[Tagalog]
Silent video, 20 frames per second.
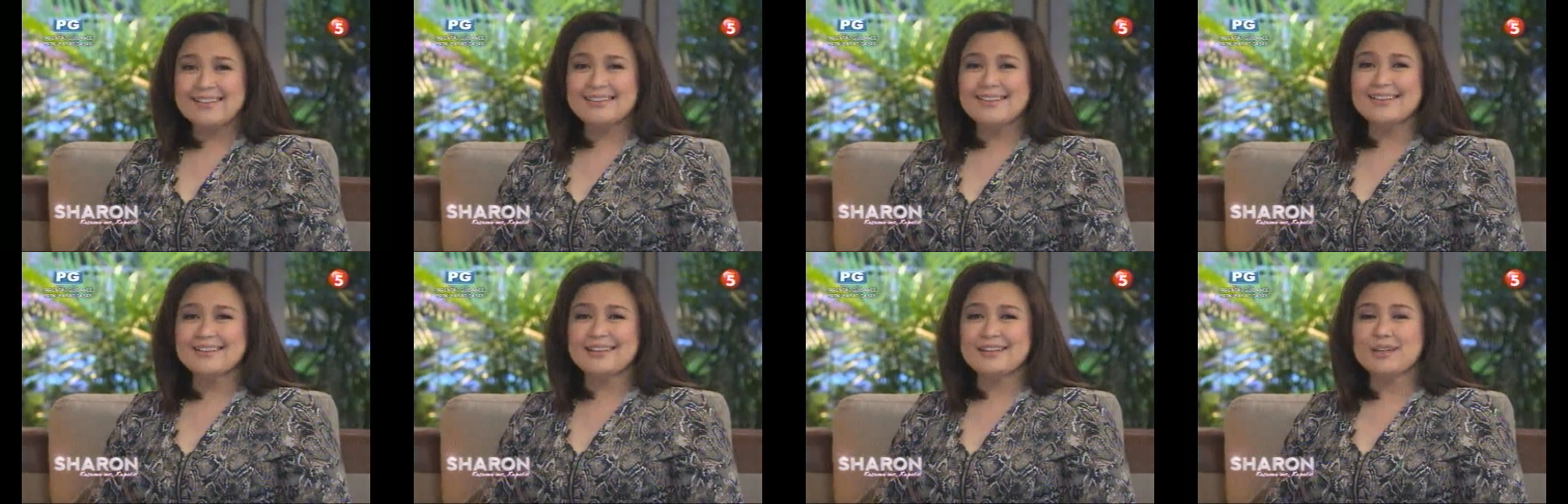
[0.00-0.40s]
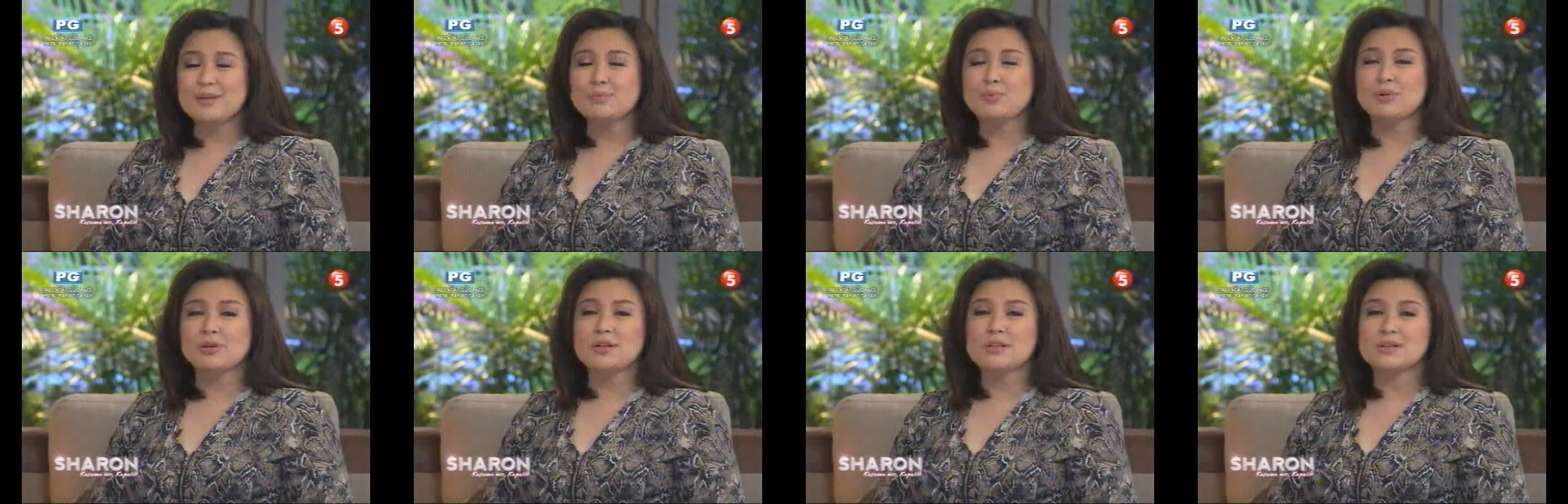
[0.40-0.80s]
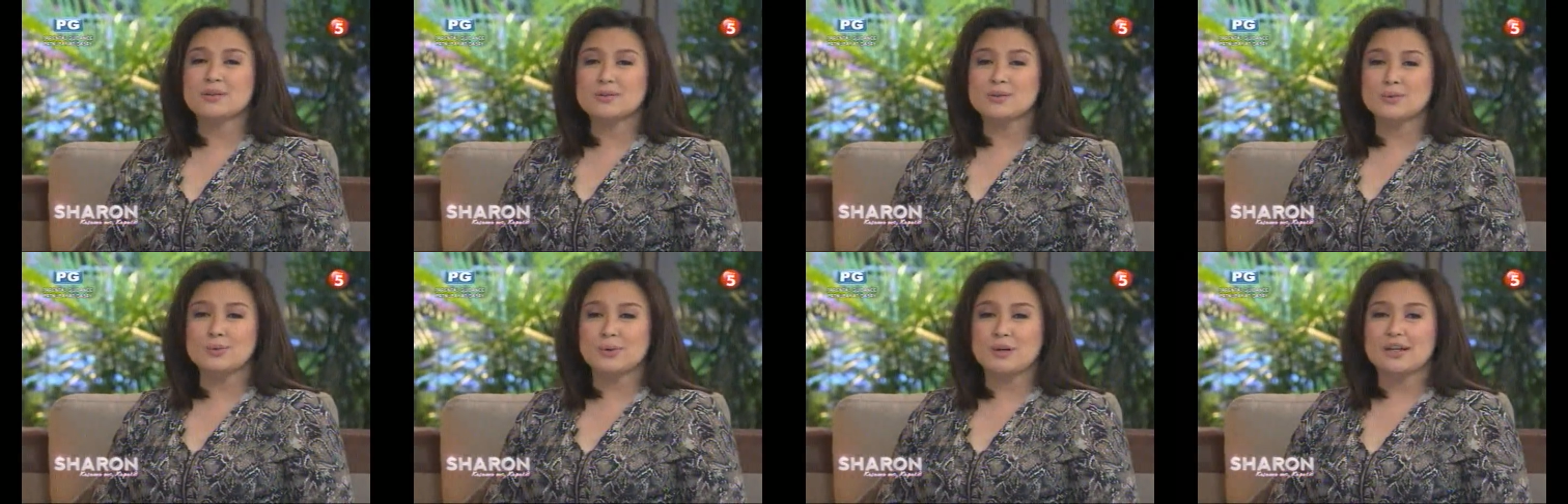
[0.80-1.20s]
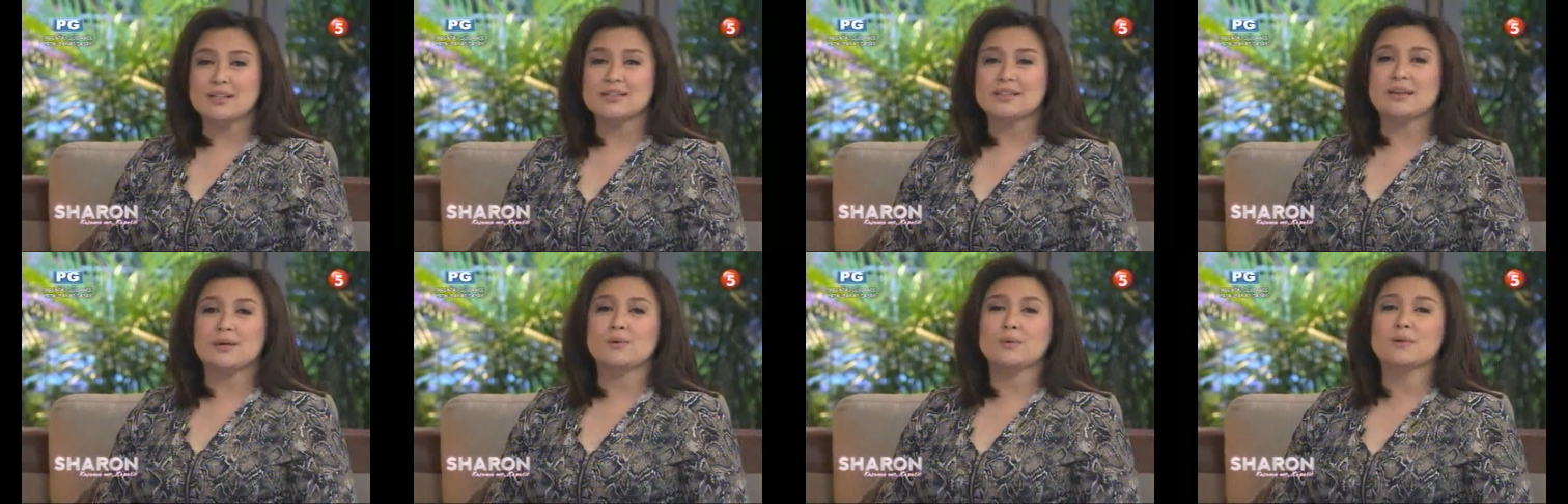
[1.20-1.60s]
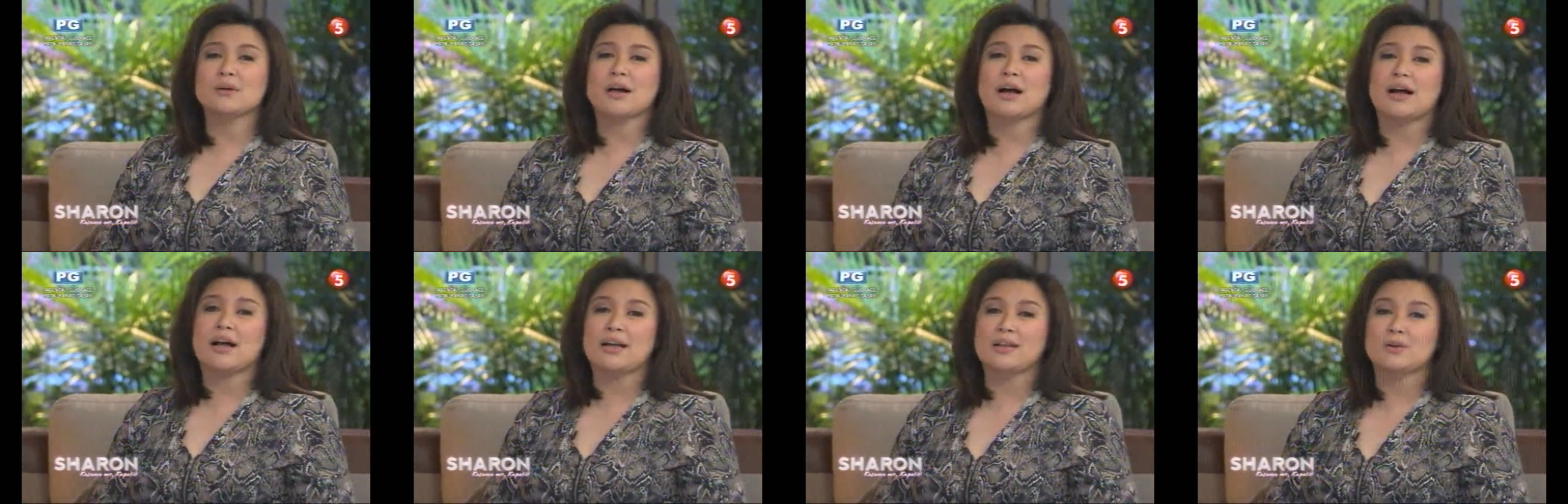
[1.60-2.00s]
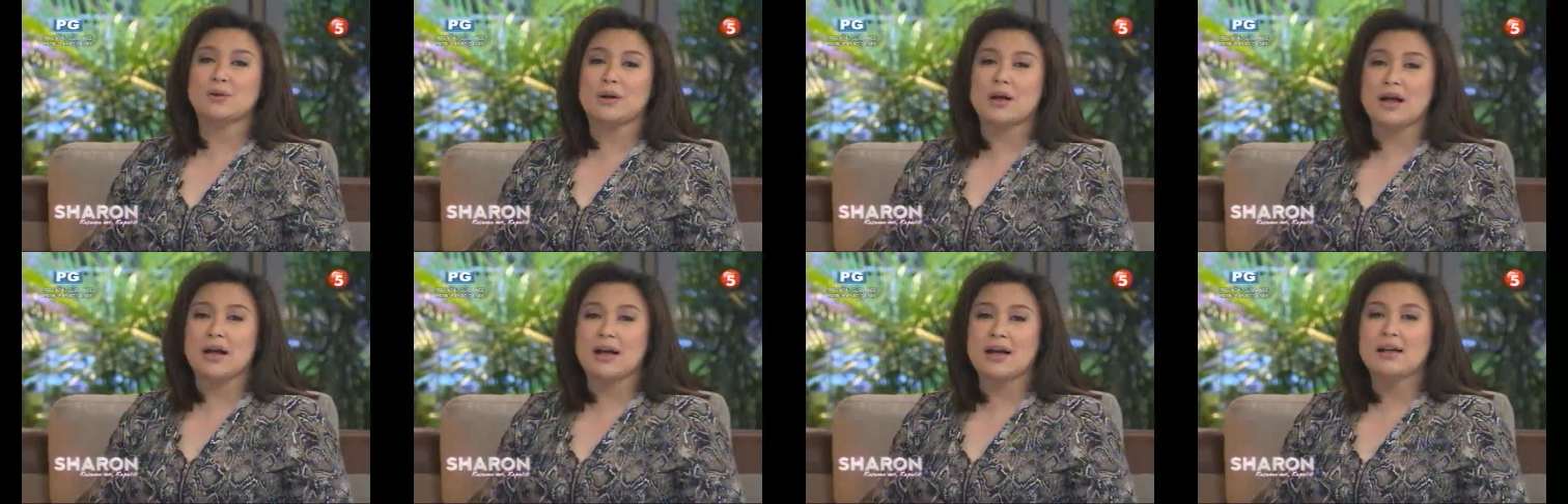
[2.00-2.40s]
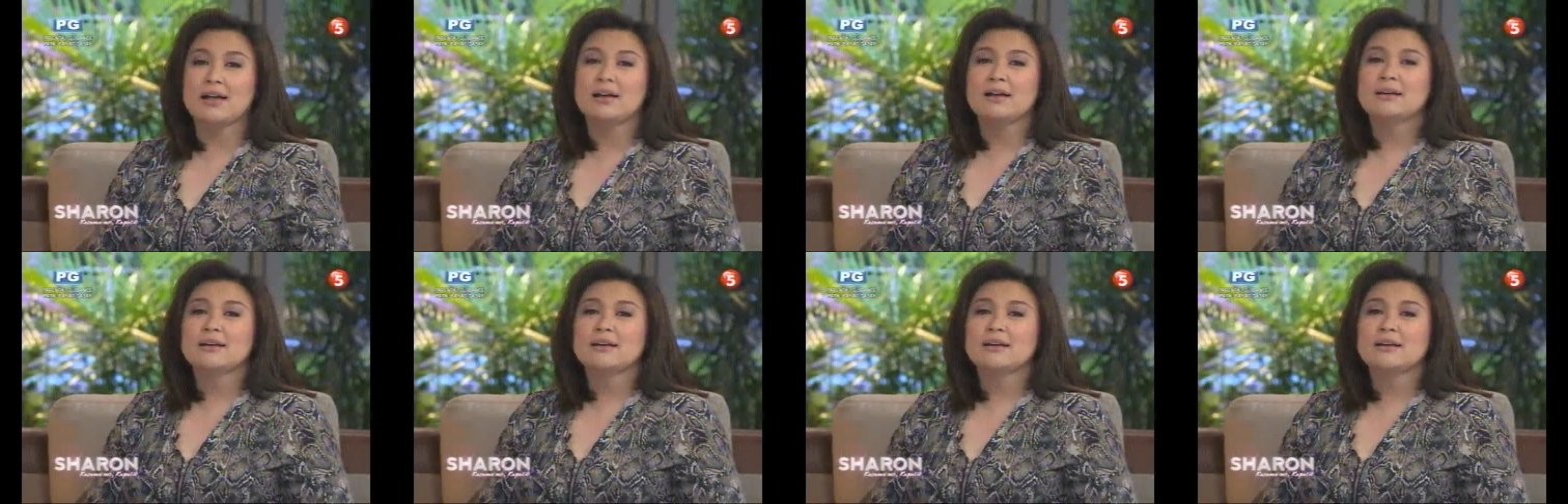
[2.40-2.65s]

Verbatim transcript: At hindi rin po nasusukat sa kung gaano ka